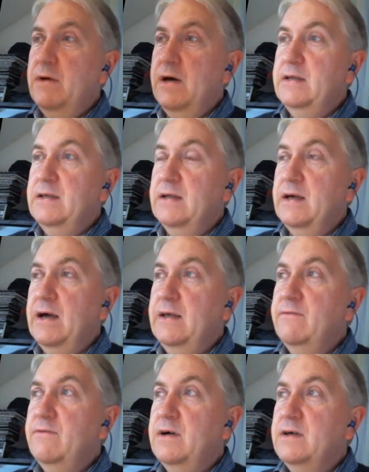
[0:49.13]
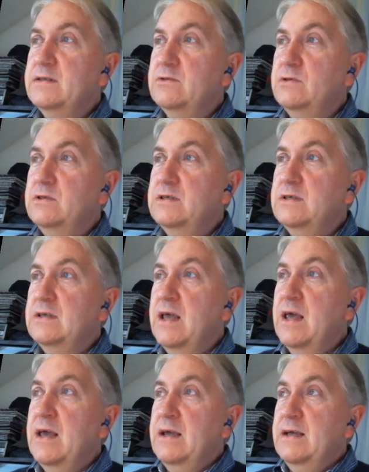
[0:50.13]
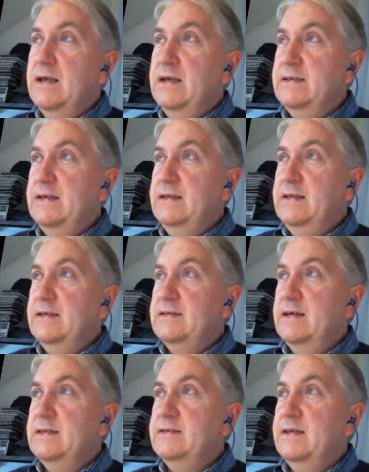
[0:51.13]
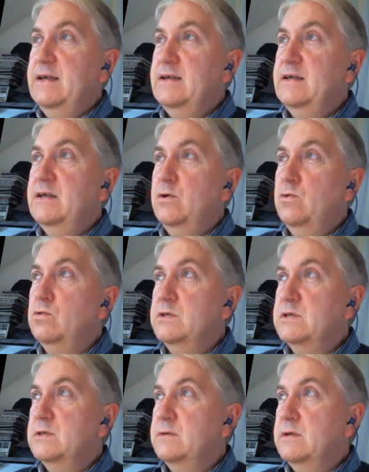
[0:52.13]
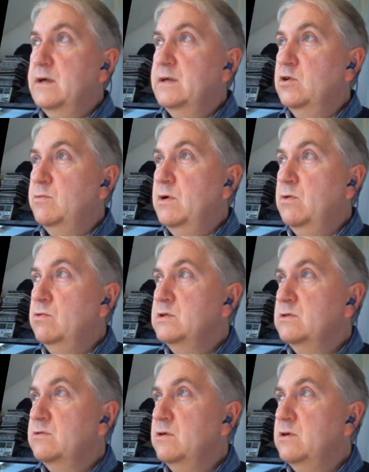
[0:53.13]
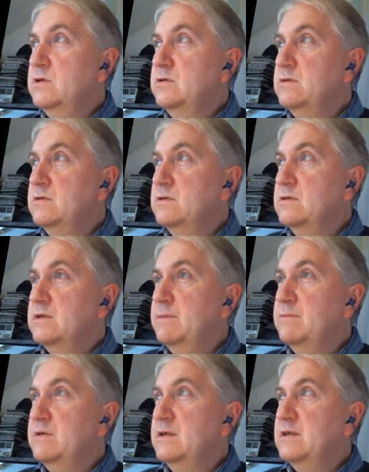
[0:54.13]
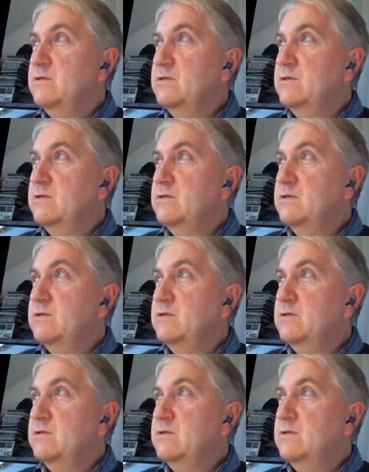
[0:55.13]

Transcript: ID3 war, sondern es geht jetzt tatsächlich los. Man kann hier nochmal hochscrollen. Es gibt nicht